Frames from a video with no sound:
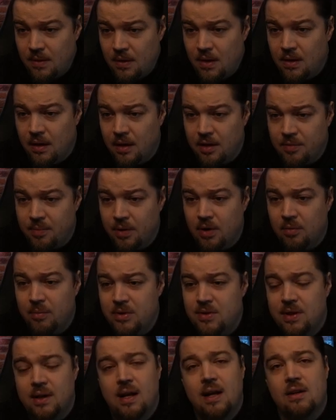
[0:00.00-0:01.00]
Äh, ich bin noch ein
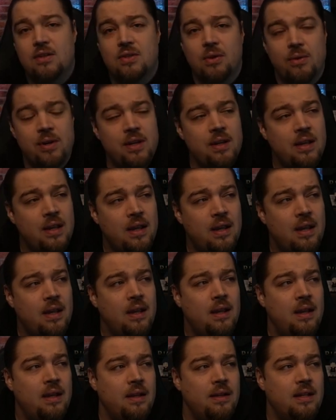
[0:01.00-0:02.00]
bisschen krank, sorry.
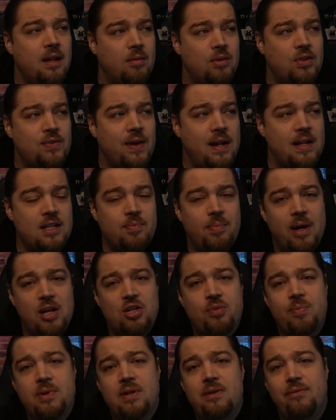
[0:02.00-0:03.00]
Diablo 2 als
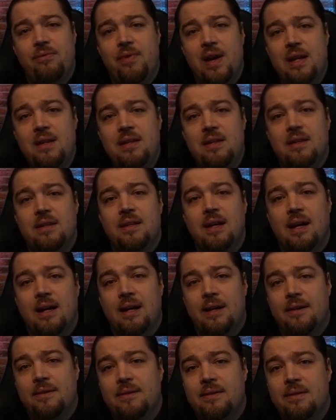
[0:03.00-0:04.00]
Beispiel, wenn ihr
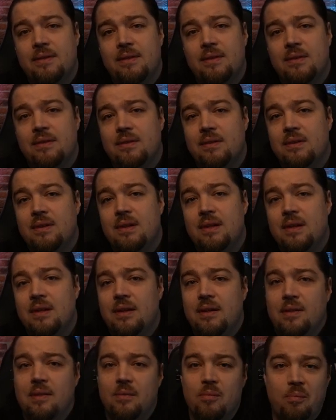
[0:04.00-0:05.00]
da
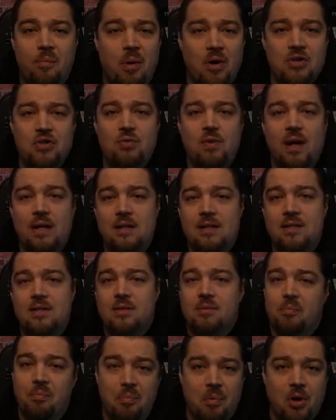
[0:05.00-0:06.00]
Boss Runs,
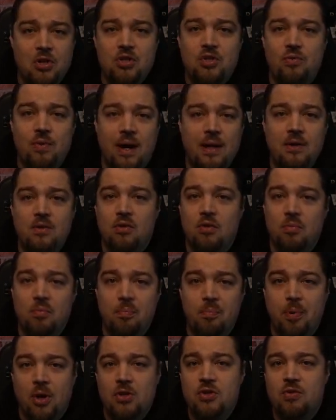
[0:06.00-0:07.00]
Boss Run um
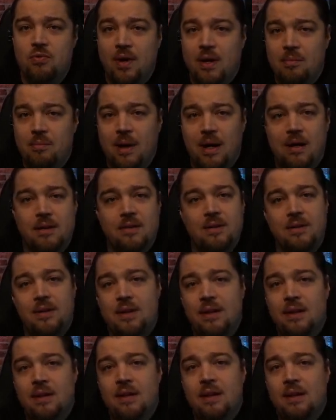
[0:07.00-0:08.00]
Boss Run macht,
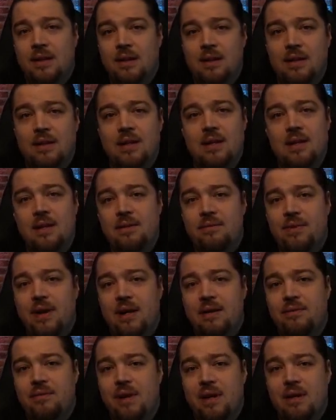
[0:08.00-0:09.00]

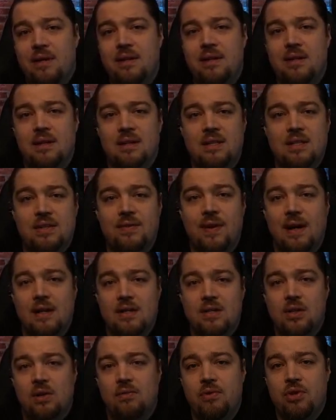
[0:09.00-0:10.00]
Irgendwann werdet ihr
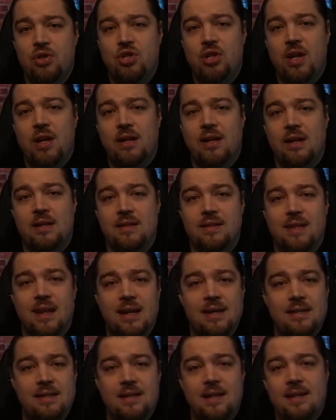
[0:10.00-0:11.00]
zwangsläufig stärker.
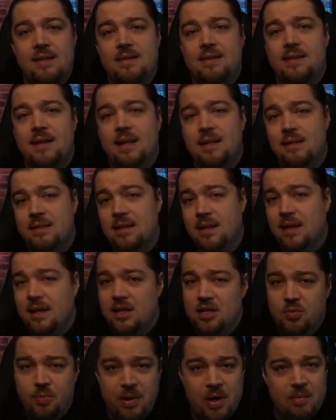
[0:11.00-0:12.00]
Sei es jetzt, dass ihr
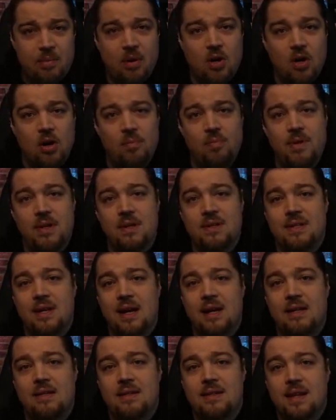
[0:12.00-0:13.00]
XP bekommt,
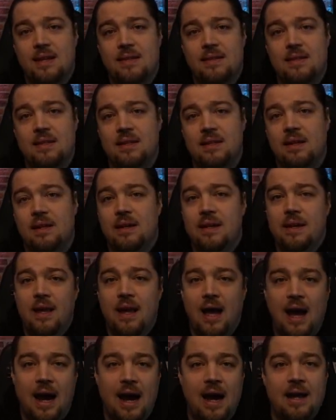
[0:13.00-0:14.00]
sei es, dass ihr
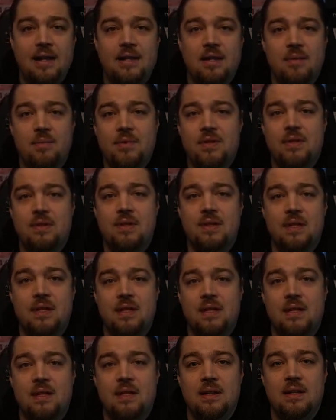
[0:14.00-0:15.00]
Items,
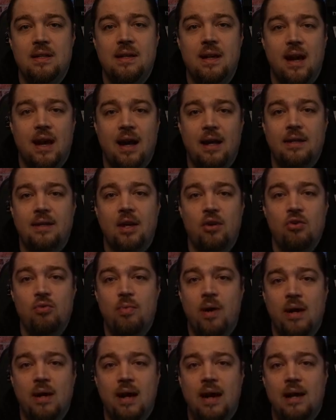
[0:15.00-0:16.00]
die
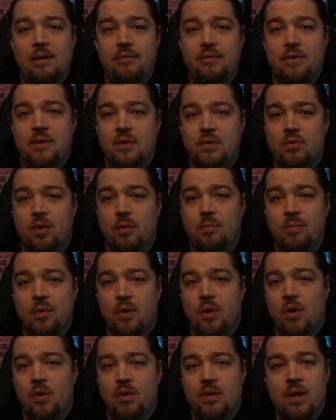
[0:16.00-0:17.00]
charakterübergreifend droppen
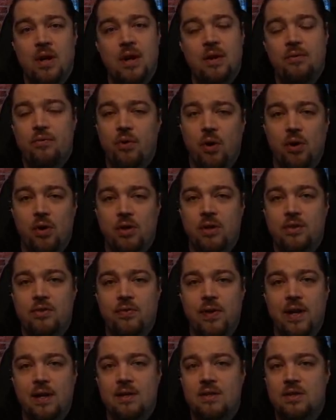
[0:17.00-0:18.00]
können, für eure
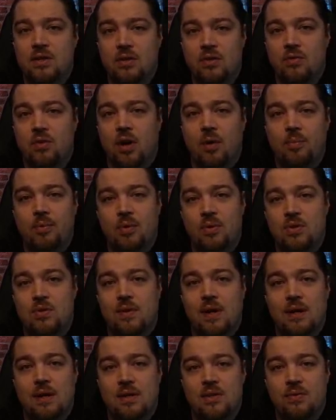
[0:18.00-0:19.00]
Twinks droppt und so
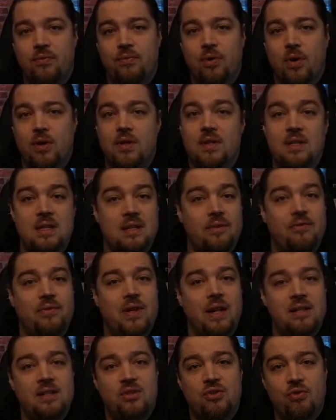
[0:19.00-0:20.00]
weiter so fort, die ihr
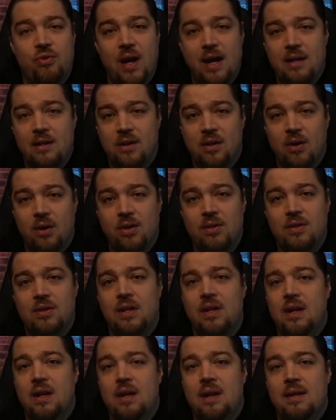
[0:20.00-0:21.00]
vielleicht traden könnt.
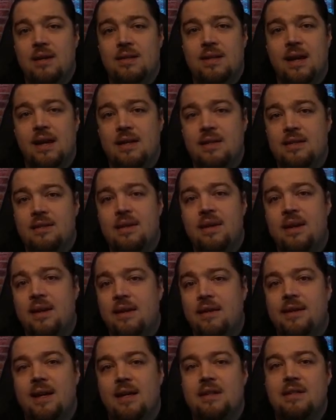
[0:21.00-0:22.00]
Sei es,
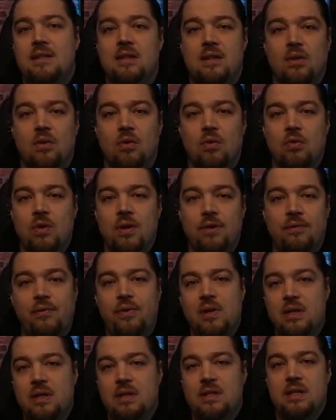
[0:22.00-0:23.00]
dass ihr Runen
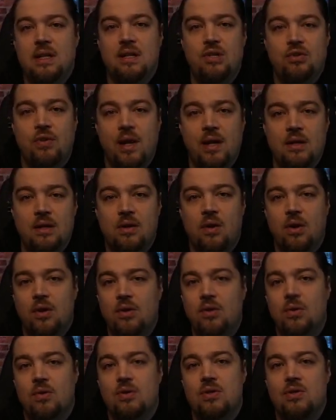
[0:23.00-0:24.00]
findet, die ihr traden
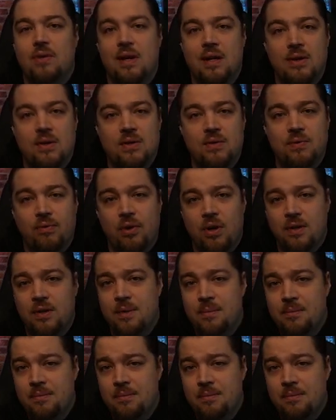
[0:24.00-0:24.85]
könnt und so weiter und so fort.